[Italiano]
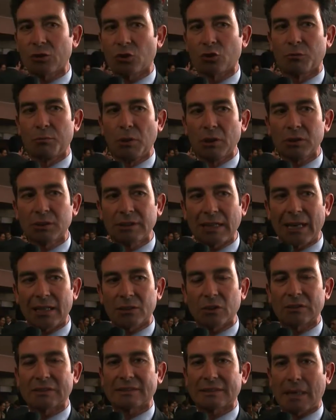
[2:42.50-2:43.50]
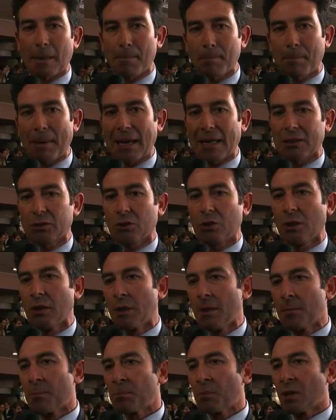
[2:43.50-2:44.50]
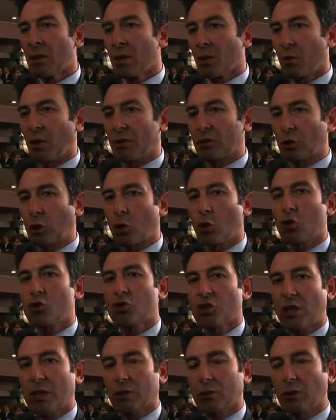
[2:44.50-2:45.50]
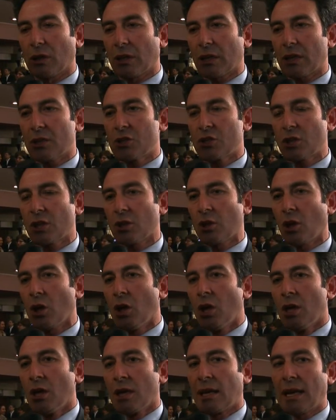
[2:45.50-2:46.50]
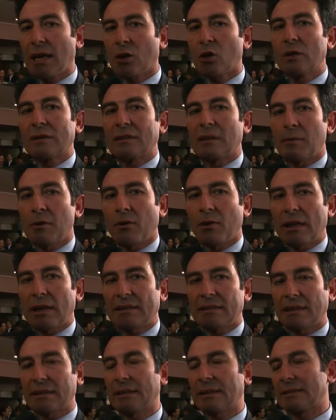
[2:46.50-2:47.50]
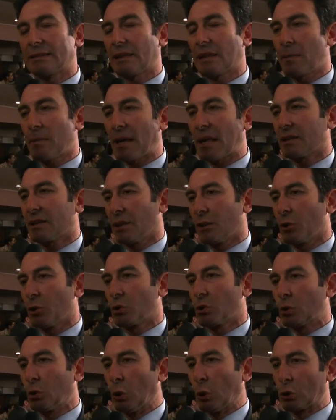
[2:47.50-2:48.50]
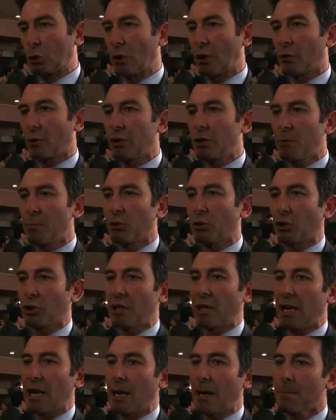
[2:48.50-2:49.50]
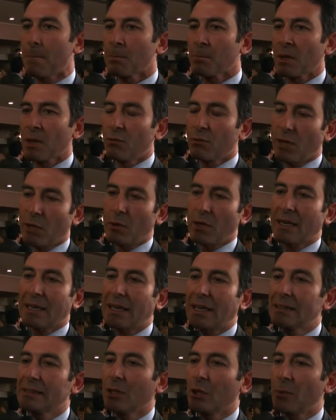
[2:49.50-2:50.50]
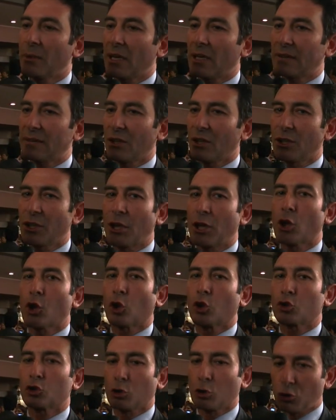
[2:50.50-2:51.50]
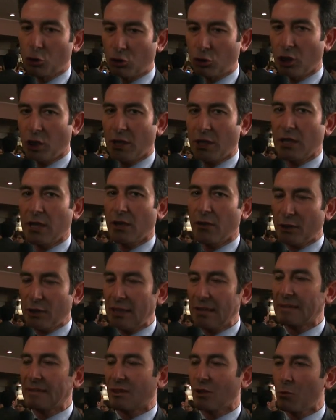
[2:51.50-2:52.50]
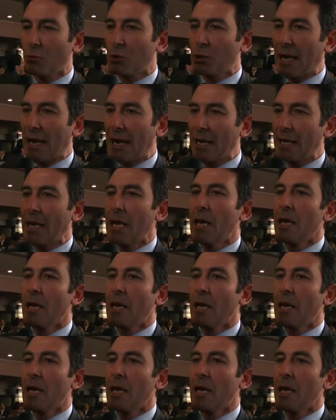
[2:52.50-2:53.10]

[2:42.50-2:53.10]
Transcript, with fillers: smontato, strappato questo concetto al Regino, la consapevolezza di essere parte di un tutto e quindi bisognerà fare una grande operazione di ricostruzione delle finanze comunali